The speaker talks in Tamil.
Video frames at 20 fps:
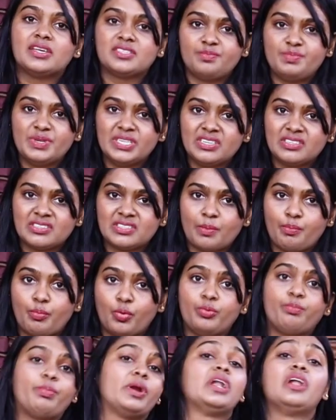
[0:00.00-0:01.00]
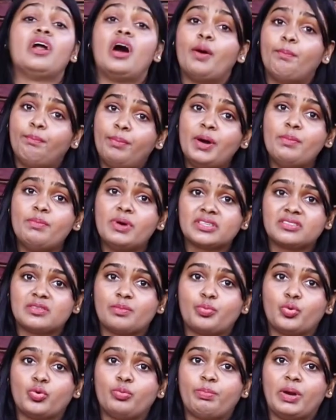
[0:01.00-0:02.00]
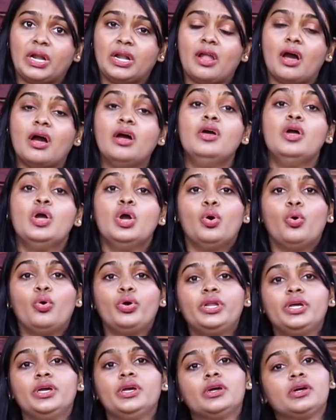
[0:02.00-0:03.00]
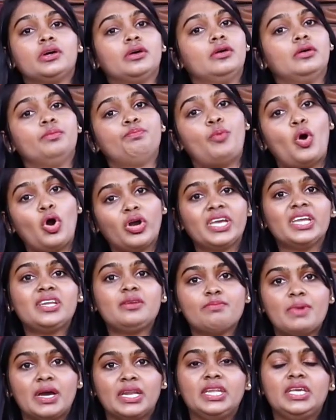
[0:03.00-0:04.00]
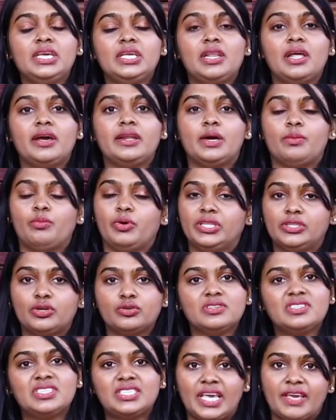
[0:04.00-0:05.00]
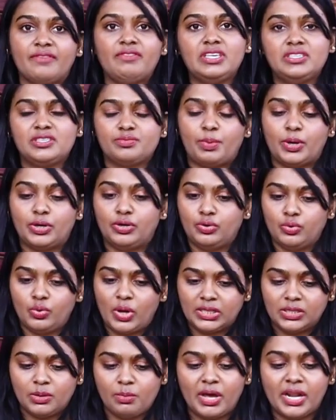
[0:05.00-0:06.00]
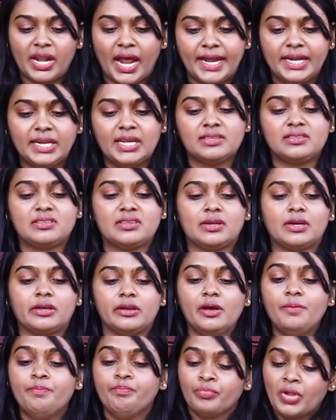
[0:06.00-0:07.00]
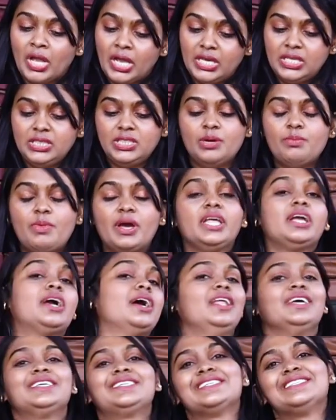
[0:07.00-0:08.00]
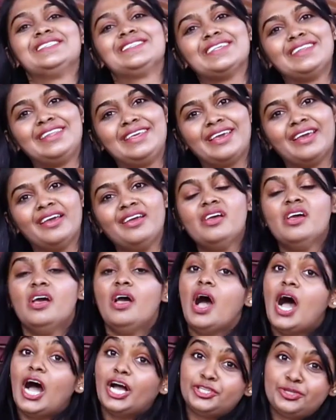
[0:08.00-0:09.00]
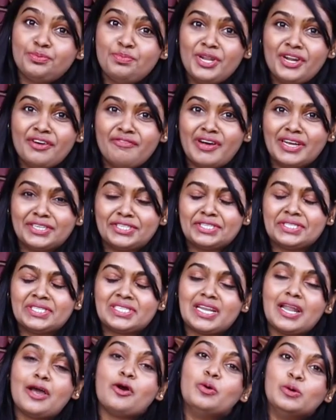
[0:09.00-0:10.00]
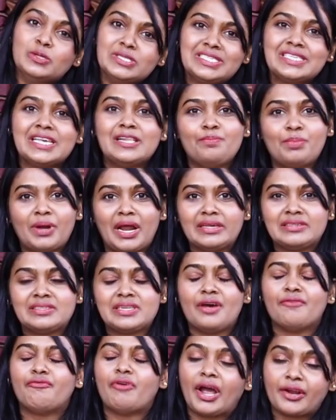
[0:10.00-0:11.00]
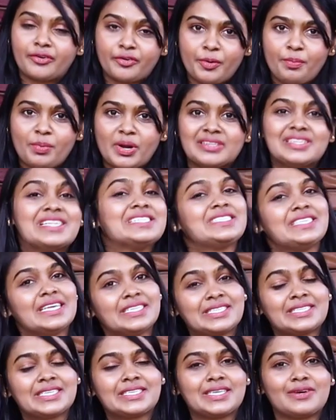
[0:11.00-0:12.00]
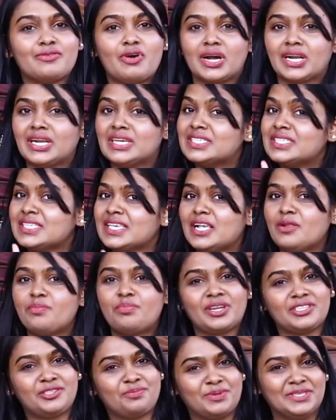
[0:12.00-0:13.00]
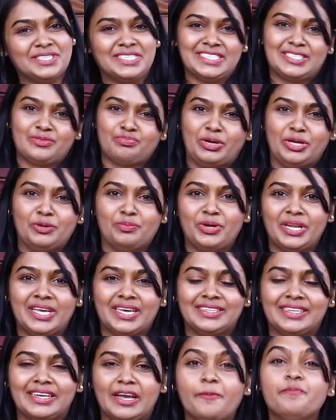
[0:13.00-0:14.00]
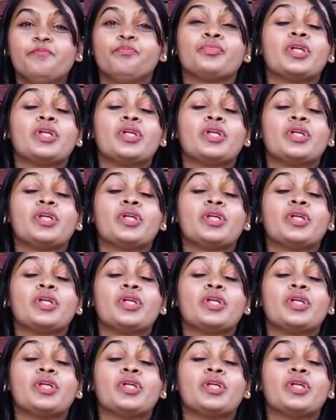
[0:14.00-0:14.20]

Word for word: ஹஸ்பண்டுக்கு சப்போர்ட் பண்ணலாம் அப்பா அம்மாவுக்கு சப்போர்ட் பண்ணலாம் ஒரு பாக்கெட் மணியில் நம்ம ஏதாவது சேவ் சேவிங்ஸ் பண்ணணும் அந்த மாதிரி ஐடியாஸ் இருக்குன்னா இந்த மாதிரி கலெக்ஷன்ஸ் நீங்கள் அஜ்மீரா ஃபேஷன்ஸில் ஹோல்சேல் ப்ரைஸில் ஃபேக்ட்ரி ப்ரைஸில் செட் செட்டை வாங்கலாம் சிங்கிள் ப்ரைஸ் பர்ச்சேஸ் பண்ண முடியாதுங்க